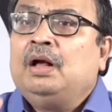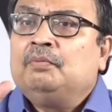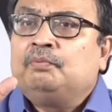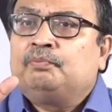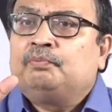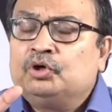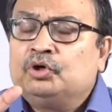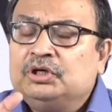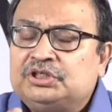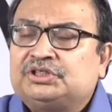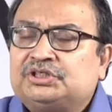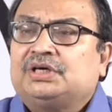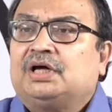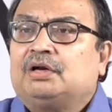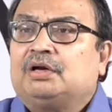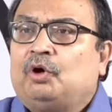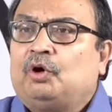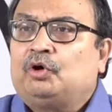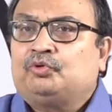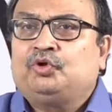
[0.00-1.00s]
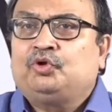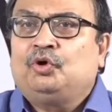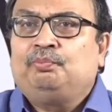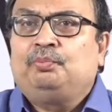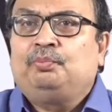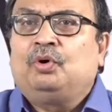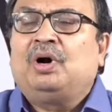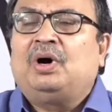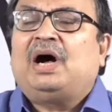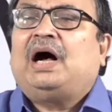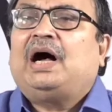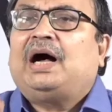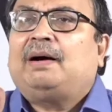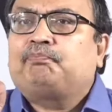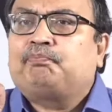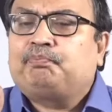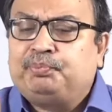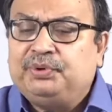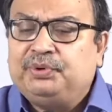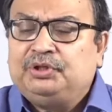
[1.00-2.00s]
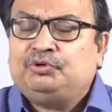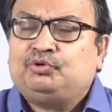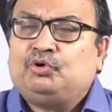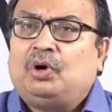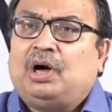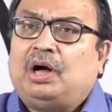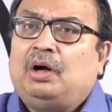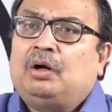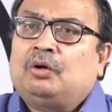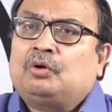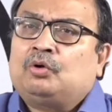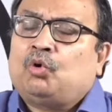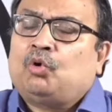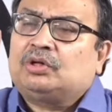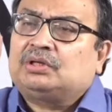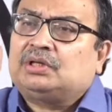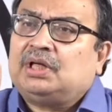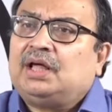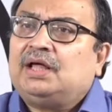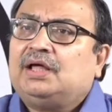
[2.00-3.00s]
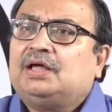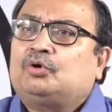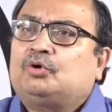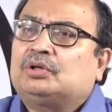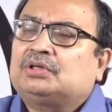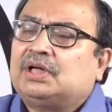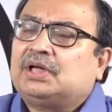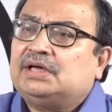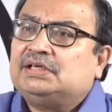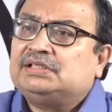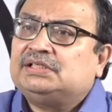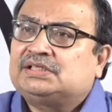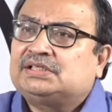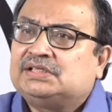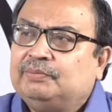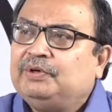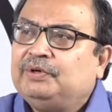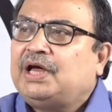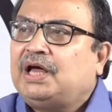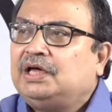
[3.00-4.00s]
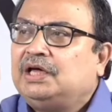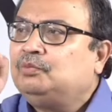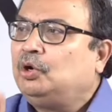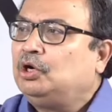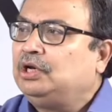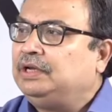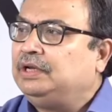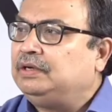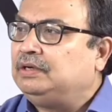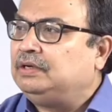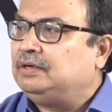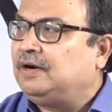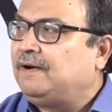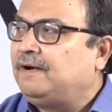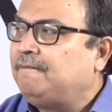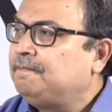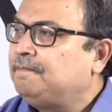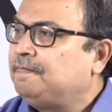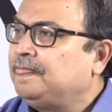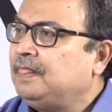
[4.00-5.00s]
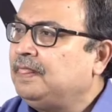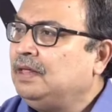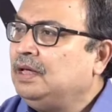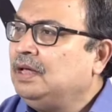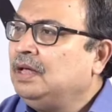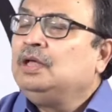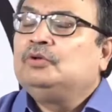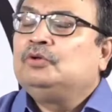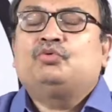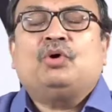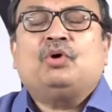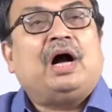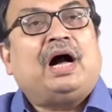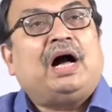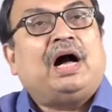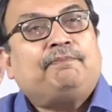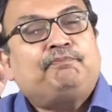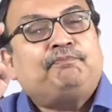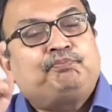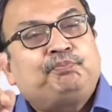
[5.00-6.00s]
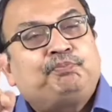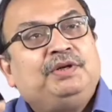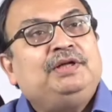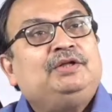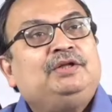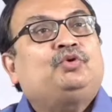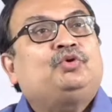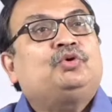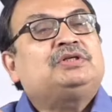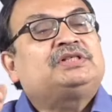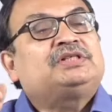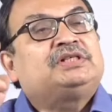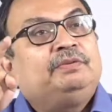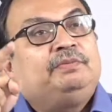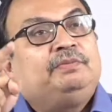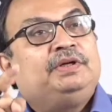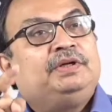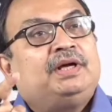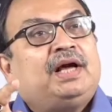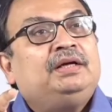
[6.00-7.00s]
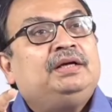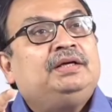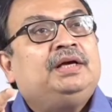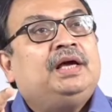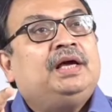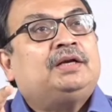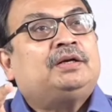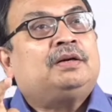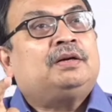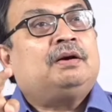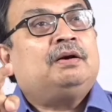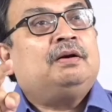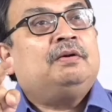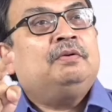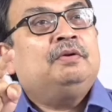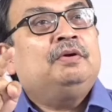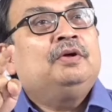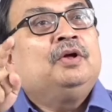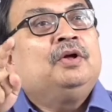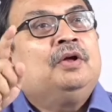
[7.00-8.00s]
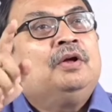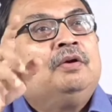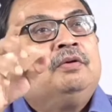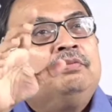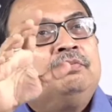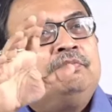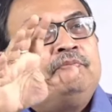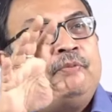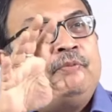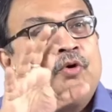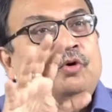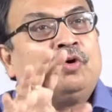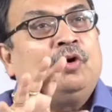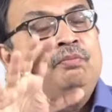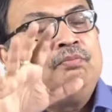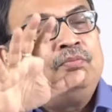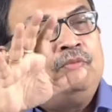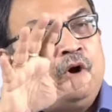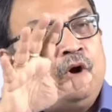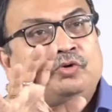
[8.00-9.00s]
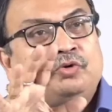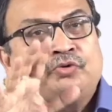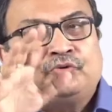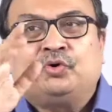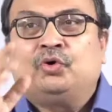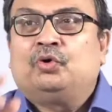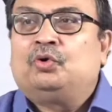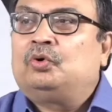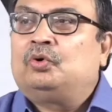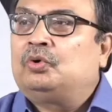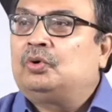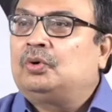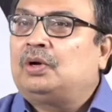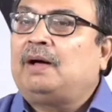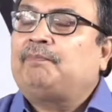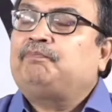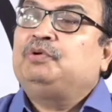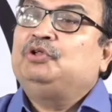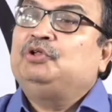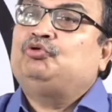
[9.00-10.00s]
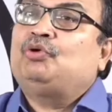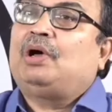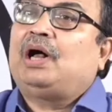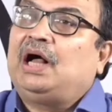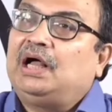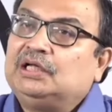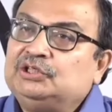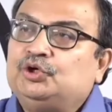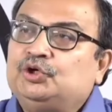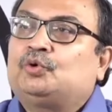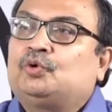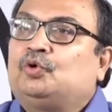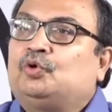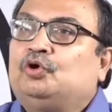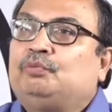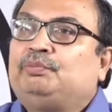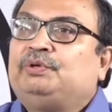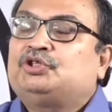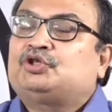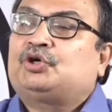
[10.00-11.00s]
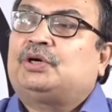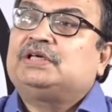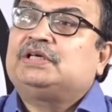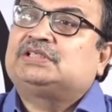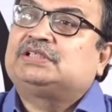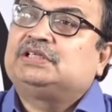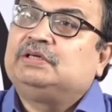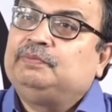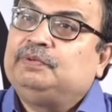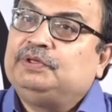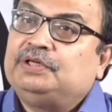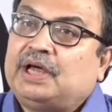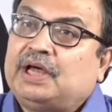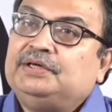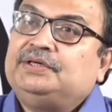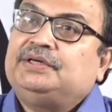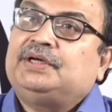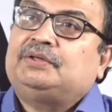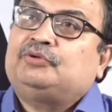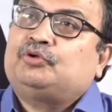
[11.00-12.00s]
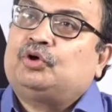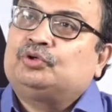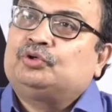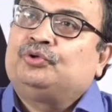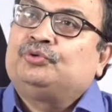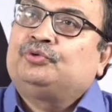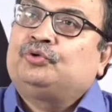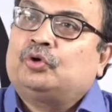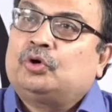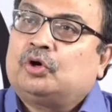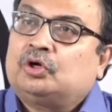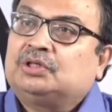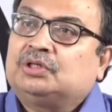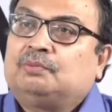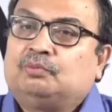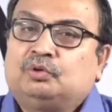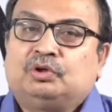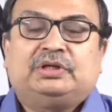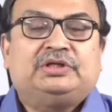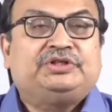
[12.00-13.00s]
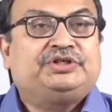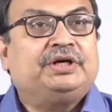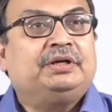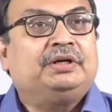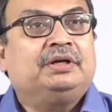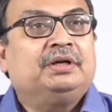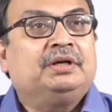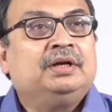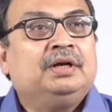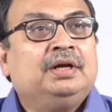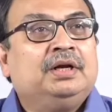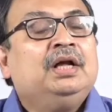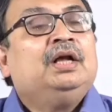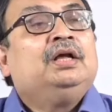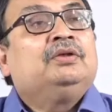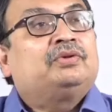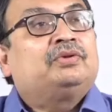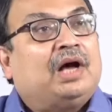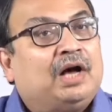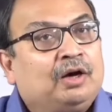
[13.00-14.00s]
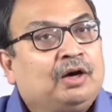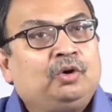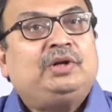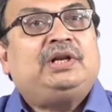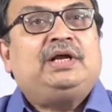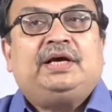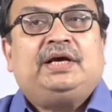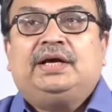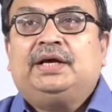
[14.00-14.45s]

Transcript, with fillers: পরিষ্কার বক্তব্য আপনি তো কথায় কথায় সিবিআই বলেন তো আপনি তো সিবিআই এর পরম ভক্ত আপনি তো আজও কোনো বিষয়ে সিবিআই এর তদন্তর কথা বলেছেন তাহলে